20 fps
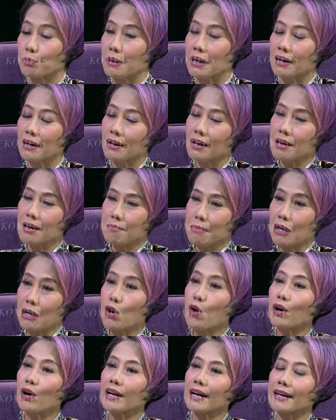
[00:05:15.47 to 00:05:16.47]
untuk meng
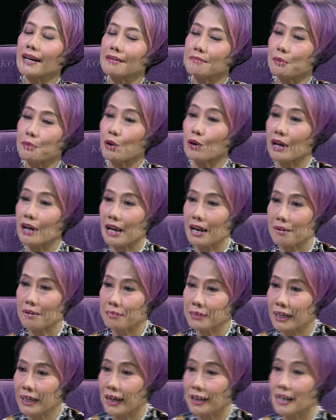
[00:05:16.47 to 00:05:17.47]
menggolkan
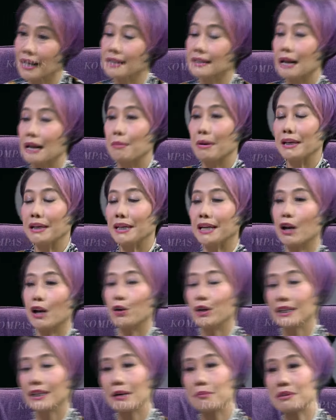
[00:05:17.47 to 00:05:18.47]
program karena hmm. selama ini
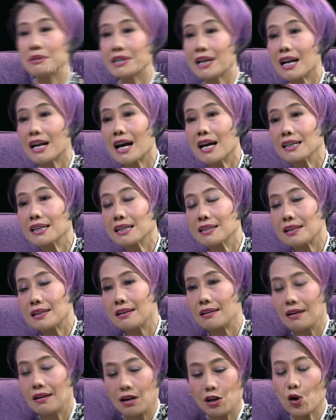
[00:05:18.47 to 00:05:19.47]
kalau kita bicara hanya
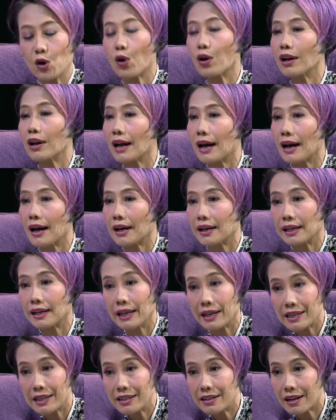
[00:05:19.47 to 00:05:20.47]
eh, Golkar,
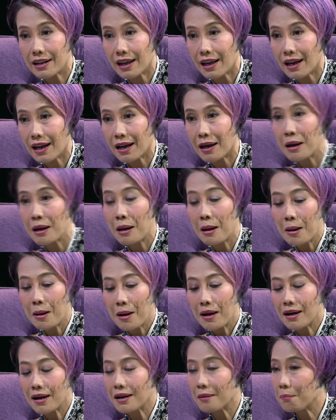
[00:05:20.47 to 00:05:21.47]
Gerindra, hmm.
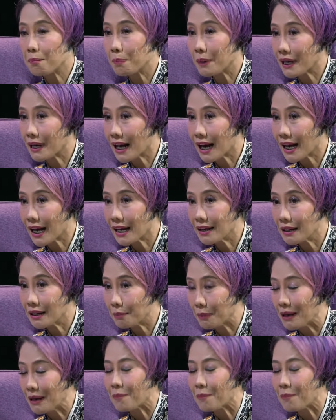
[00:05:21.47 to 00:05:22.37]
uh, eh, PK, oh, oh,